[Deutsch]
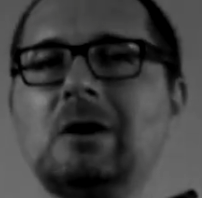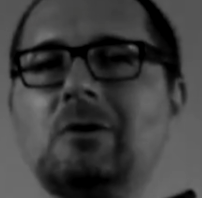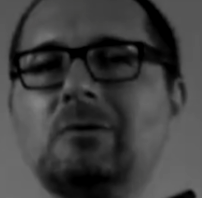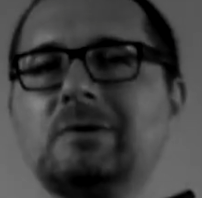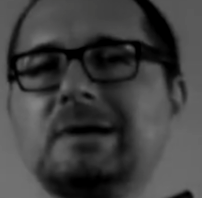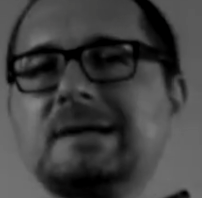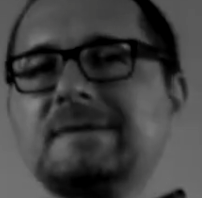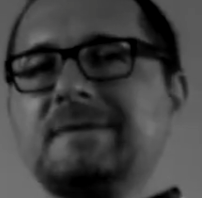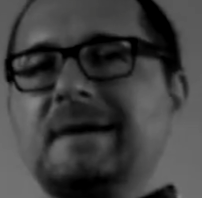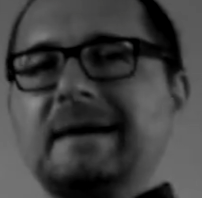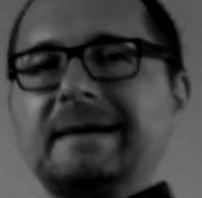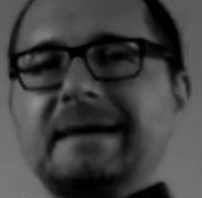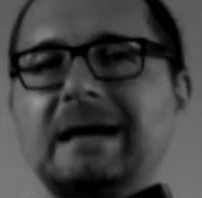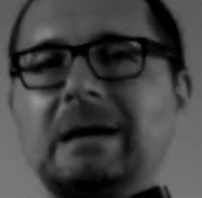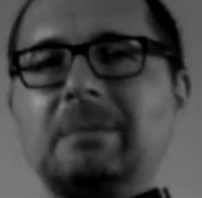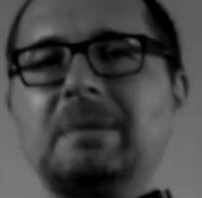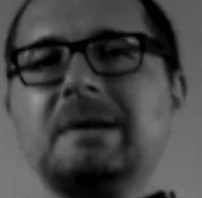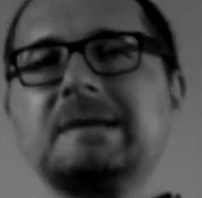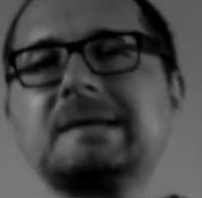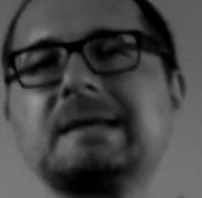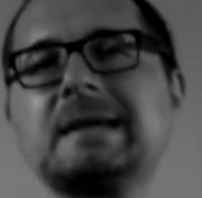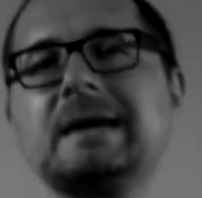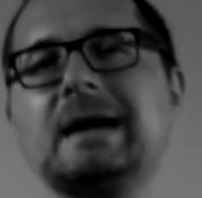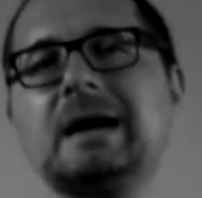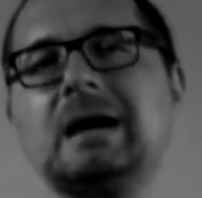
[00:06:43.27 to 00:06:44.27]
Und das war
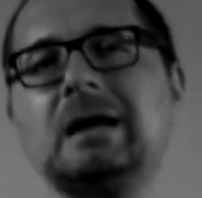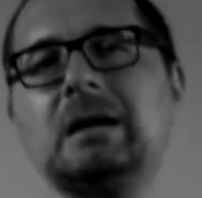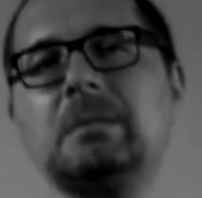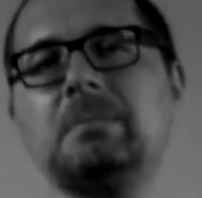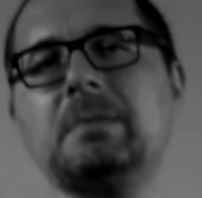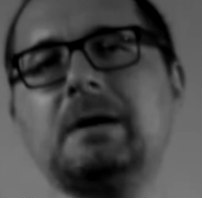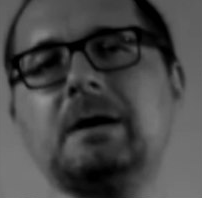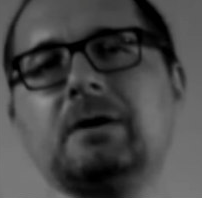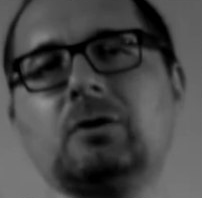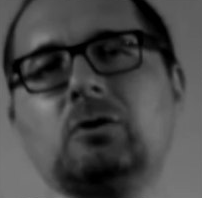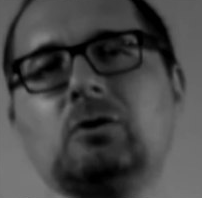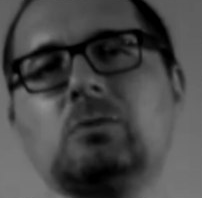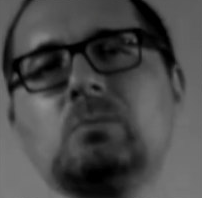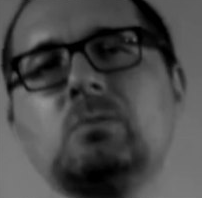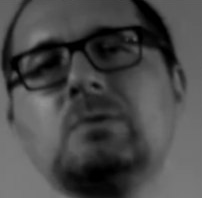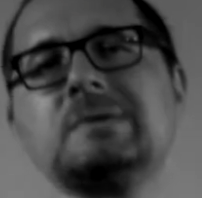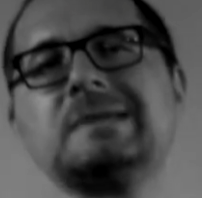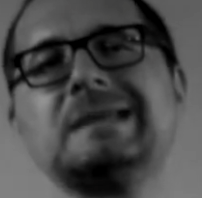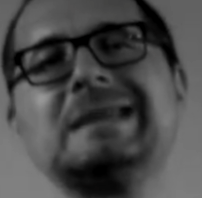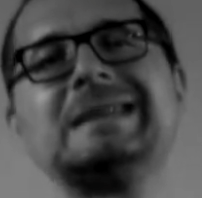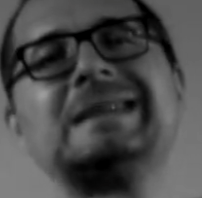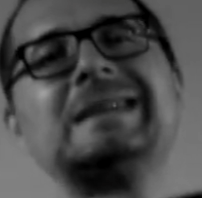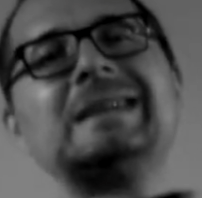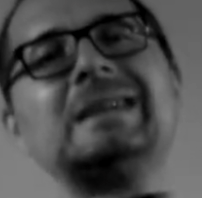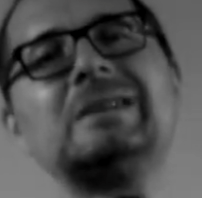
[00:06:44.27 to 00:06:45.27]
damals gerade bei
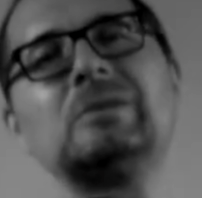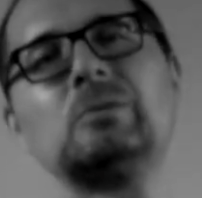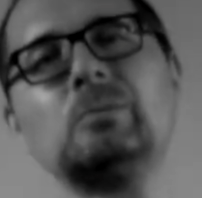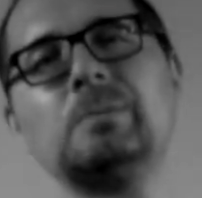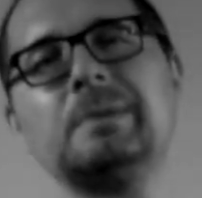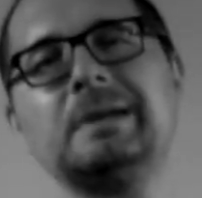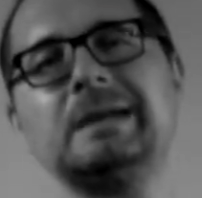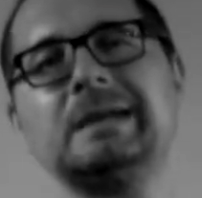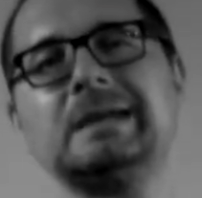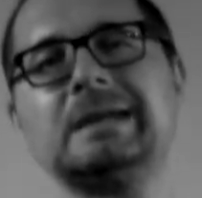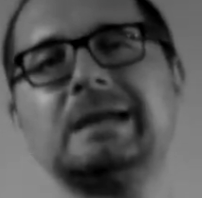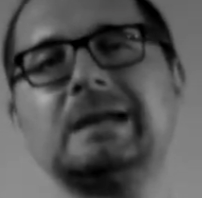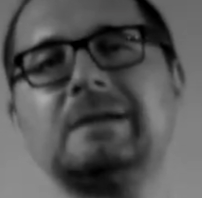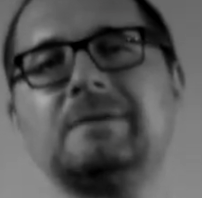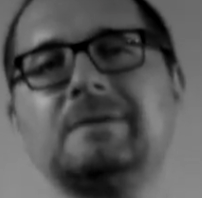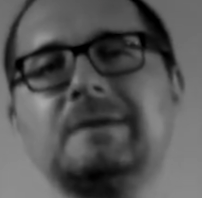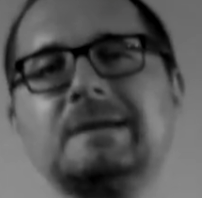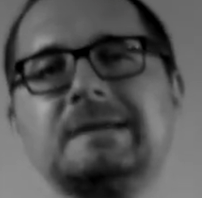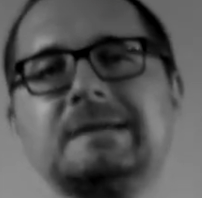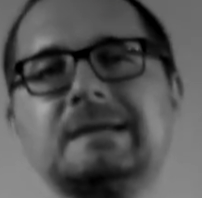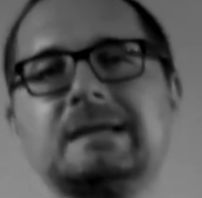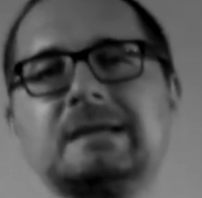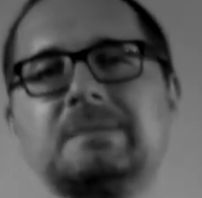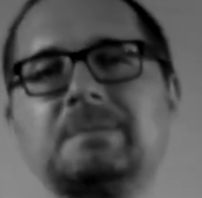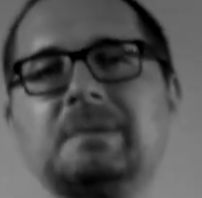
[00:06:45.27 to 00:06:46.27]
Rockmusik nicht unbedingt
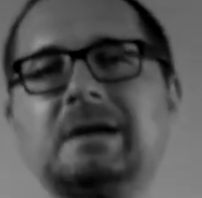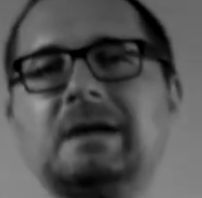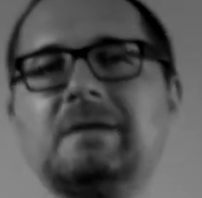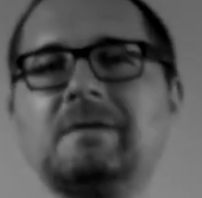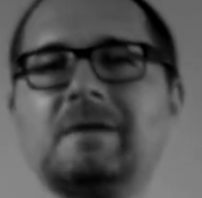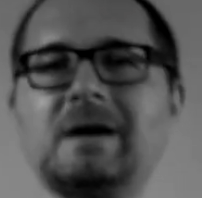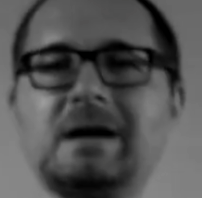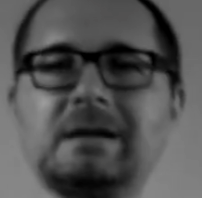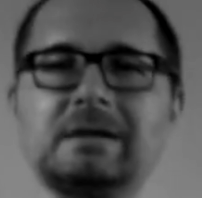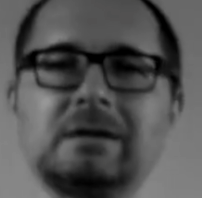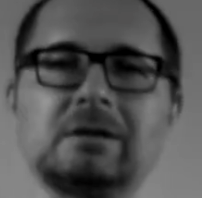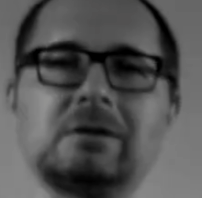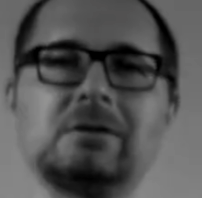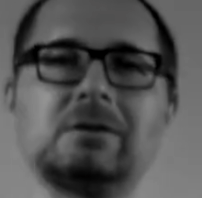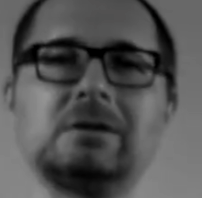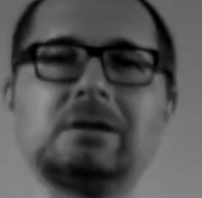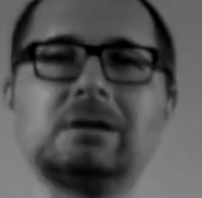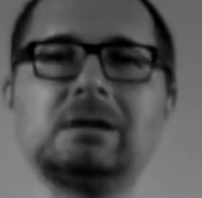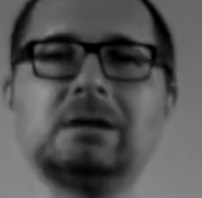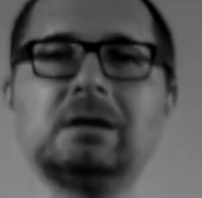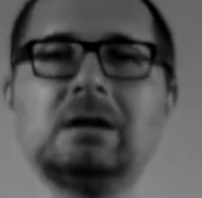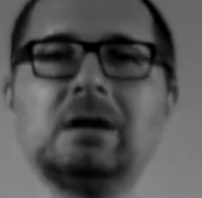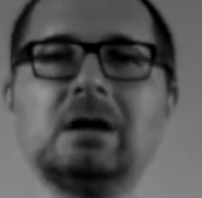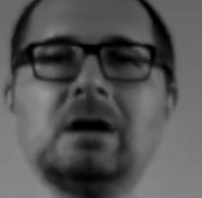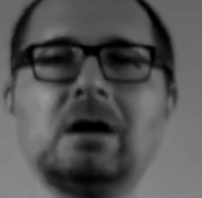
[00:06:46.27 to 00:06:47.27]
etwas, das man erwarten
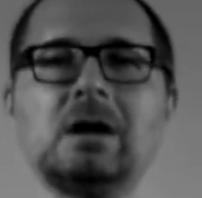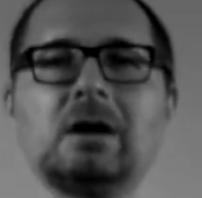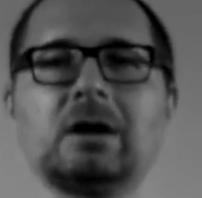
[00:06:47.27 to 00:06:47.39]
konnte.